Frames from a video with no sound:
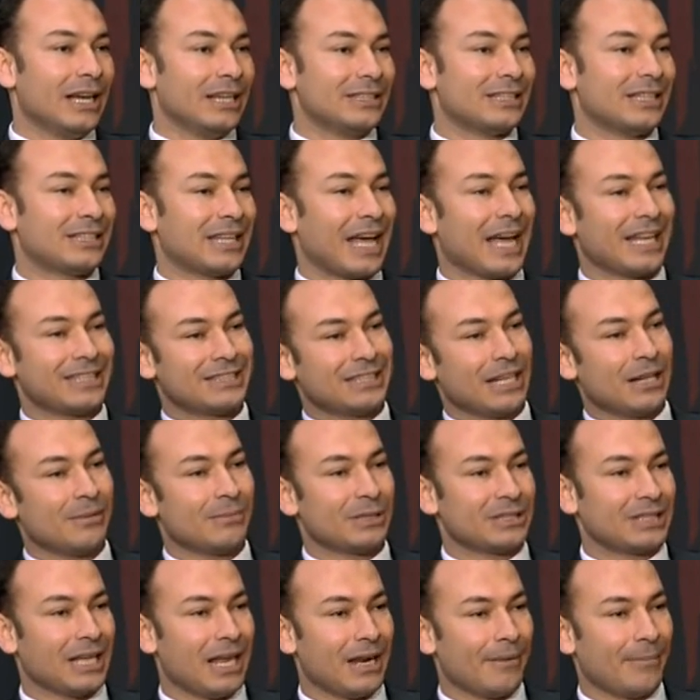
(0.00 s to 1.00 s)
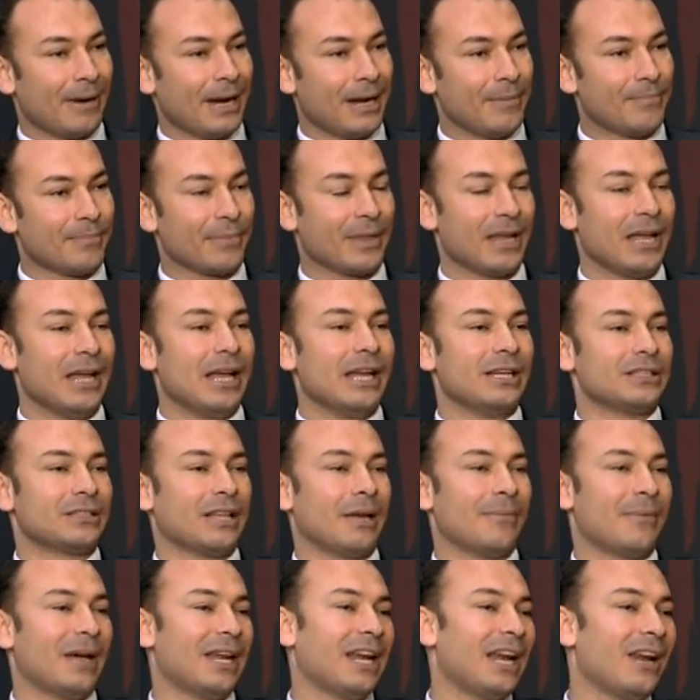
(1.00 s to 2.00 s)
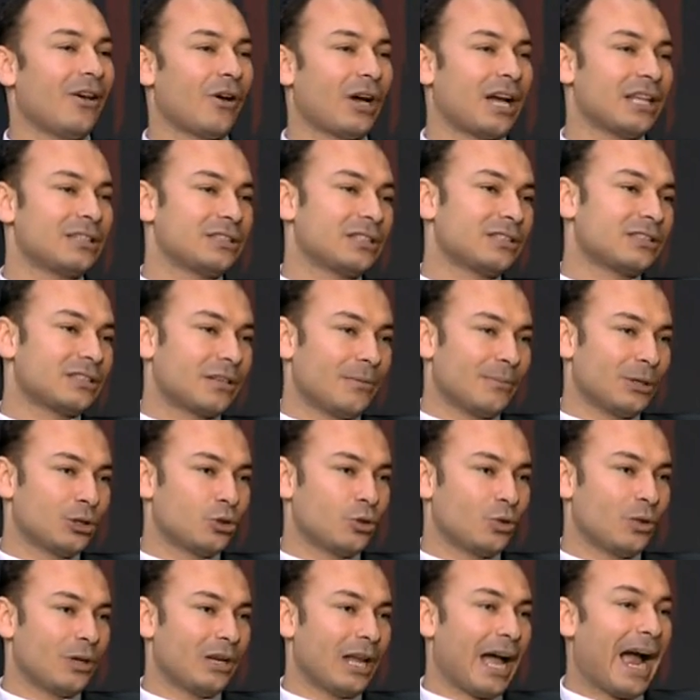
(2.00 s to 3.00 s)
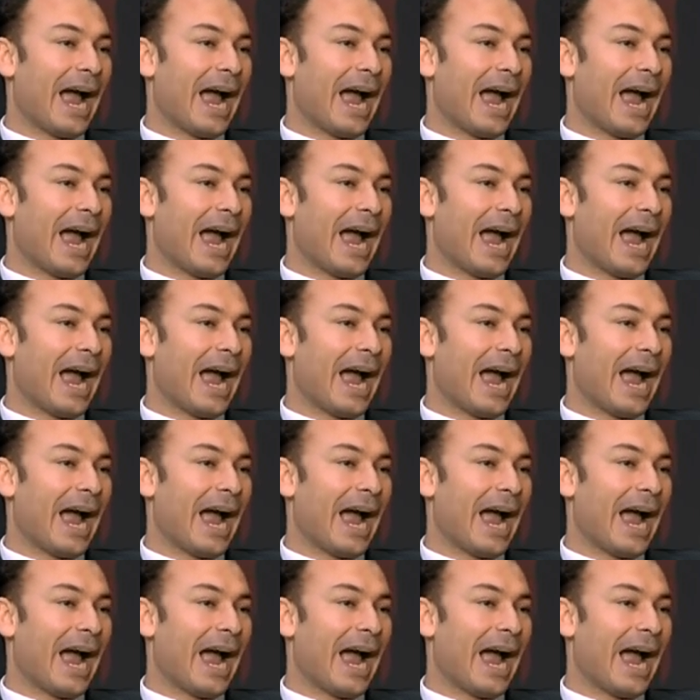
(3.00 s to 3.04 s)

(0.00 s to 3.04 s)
تتحسن المساله معاه طيب انا لو خدت ترامادول